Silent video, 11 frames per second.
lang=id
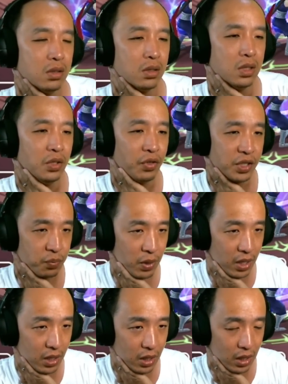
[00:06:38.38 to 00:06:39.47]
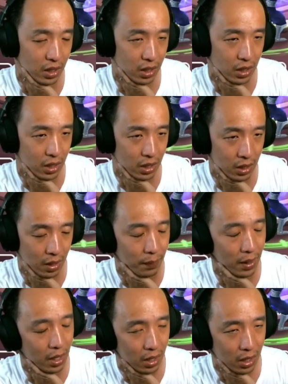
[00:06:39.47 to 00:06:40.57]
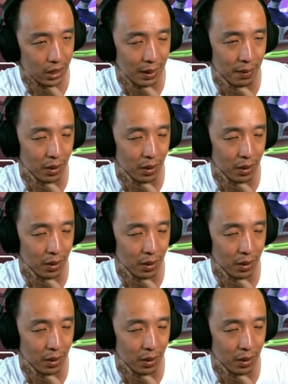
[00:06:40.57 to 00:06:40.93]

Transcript: Defense break. Eh, apa? Attack bar